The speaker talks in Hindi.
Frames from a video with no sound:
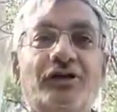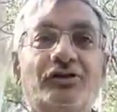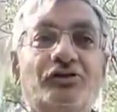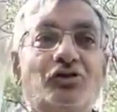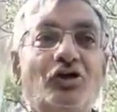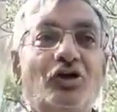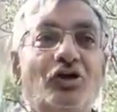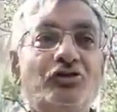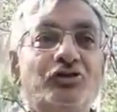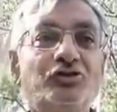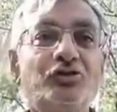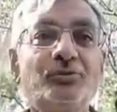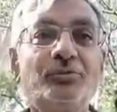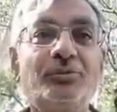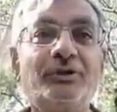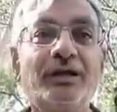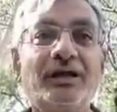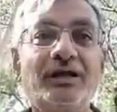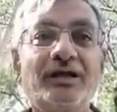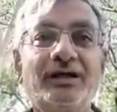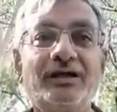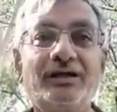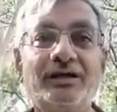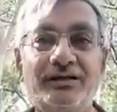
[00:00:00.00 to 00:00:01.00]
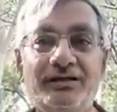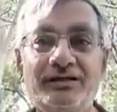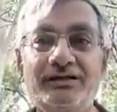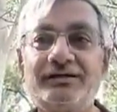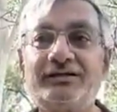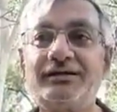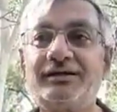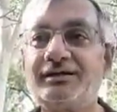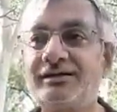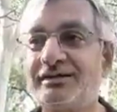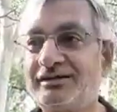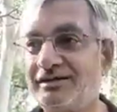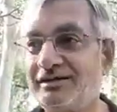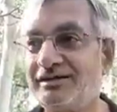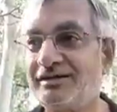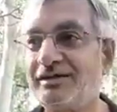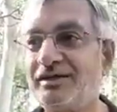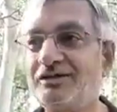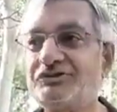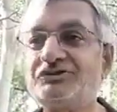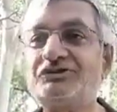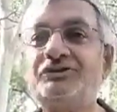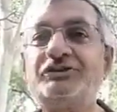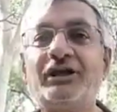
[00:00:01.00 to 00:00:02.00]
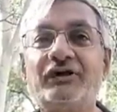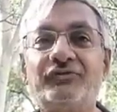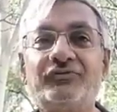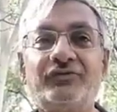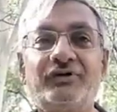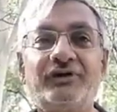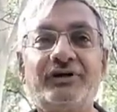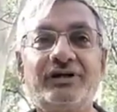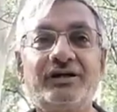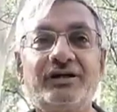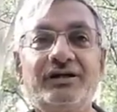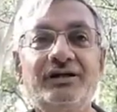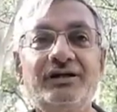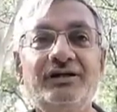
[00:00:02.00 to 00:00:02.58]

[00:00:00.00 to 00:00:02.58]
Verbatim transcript: रिजॉर्ट जो बनाया है ये अच्छी एफर्ट है